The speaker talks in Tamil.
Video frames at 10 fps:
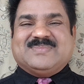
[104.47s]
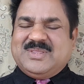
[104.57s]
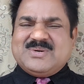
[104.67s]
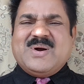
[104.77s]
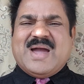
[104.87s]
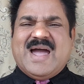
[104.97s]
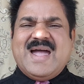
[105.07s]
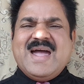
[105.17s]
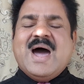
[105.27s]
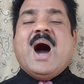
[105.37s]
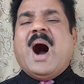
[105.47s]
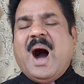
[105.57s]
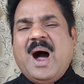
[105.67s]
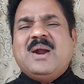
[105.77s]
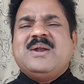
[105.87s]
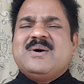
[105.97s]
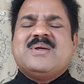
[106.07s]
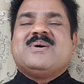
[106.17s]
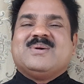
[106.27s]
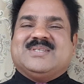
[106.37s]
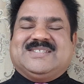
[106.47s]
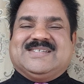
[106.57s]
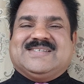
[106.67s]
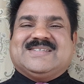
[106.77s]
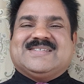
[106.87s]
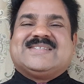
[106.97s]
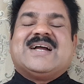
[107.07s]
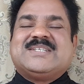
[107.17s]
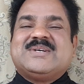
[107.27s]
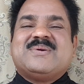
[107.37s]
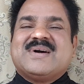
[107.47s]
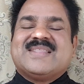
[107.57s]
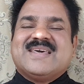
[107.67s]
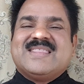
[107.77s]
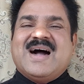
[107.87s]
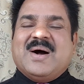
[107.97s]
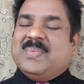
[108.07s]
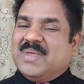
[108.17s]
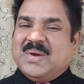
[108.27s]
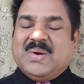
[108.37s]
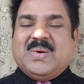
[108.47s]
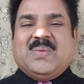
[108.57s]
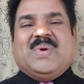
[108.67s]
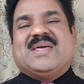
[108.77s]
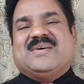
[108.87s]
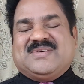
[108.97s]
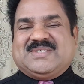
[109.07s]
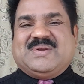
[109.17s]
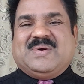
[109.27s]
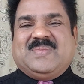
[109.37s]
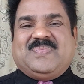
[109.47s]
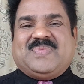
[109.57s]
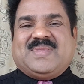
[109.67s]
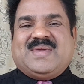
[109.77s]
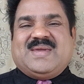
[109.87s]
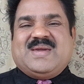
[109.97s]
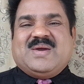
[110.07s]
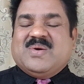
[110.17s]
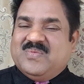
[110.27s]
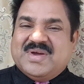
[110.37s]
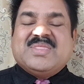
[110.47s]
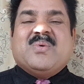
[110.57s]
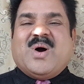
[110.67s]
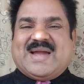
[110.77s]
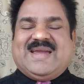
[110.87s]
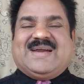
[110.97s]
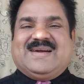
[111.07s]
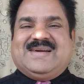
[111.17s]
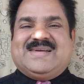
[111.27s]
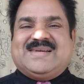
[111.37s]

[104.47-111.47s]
பார்த்துக்கோங்க ஆண்டவரை குறித்து சாட்சி கொடுக்கறதே தான் வேத வசனம் வேத வாக்கியங்கள்